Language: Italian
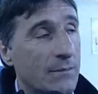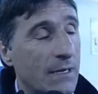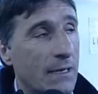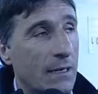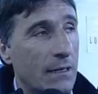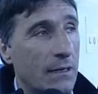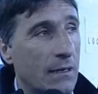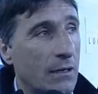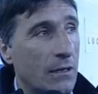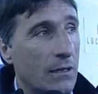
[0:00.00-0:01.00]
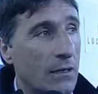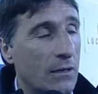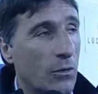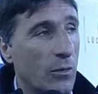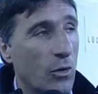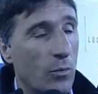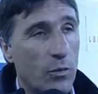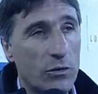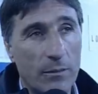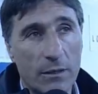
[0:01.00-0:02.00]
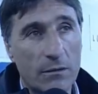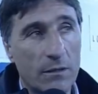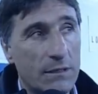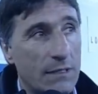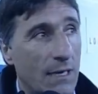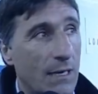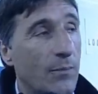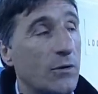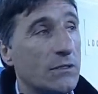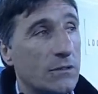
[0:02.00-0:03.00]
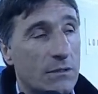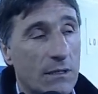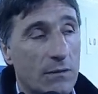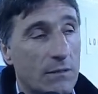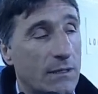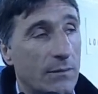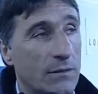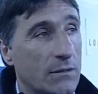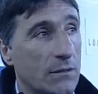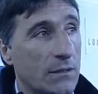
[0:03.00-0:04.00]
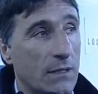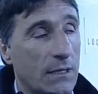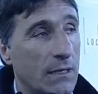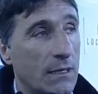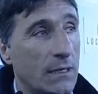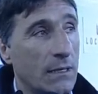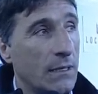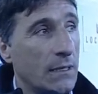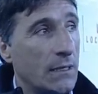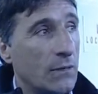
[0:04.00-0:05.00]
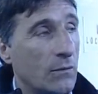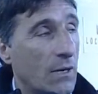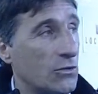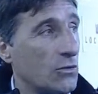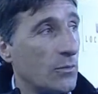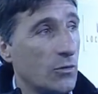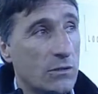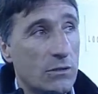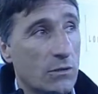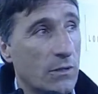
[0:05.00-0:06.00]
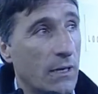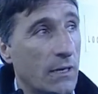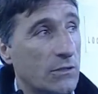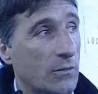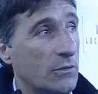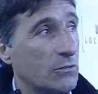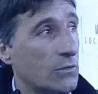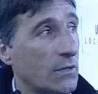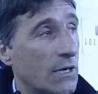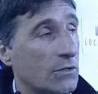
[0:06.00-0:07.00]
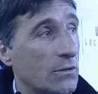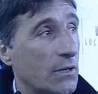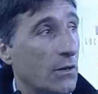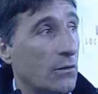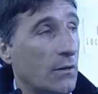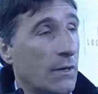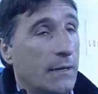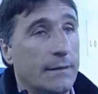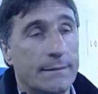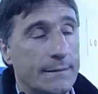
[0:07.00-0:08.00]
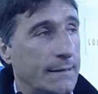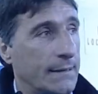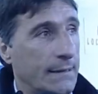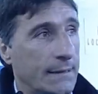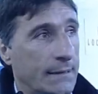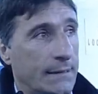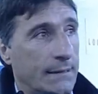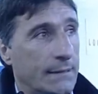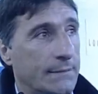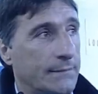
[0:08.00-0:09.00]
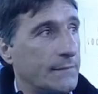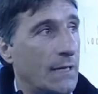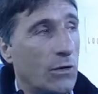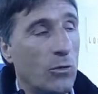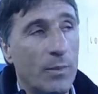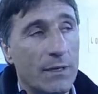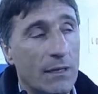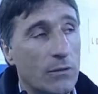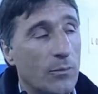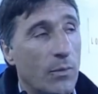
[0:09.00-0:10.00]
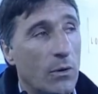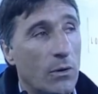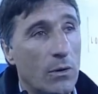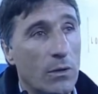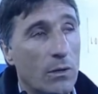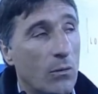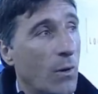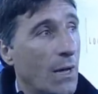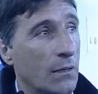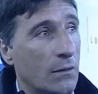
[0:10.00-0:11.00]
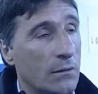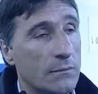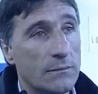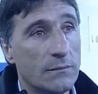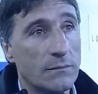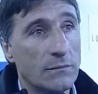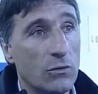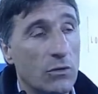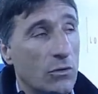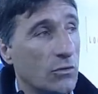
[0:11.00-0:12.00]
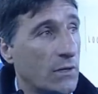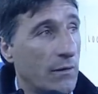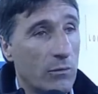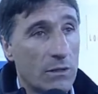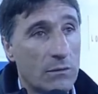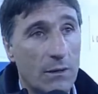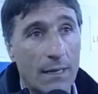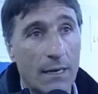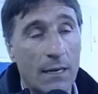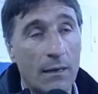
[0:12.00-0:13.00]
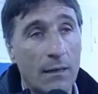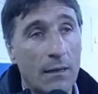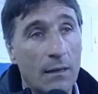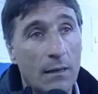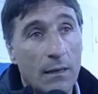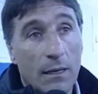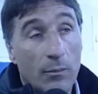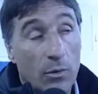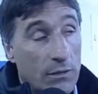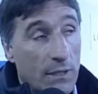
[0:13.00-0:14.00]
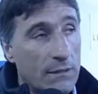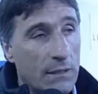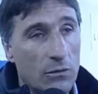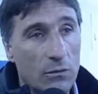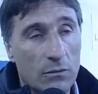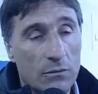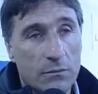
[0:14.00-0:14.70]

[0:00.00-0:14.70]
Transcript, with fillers: bene eh, come comportamento iniziale, poi ci sono stati questi episodi che un calcio di punizione e soprattutto il calcio di rigore eh, che ha completato un po' il quadro. Noi incontravamo una squadra importante, non,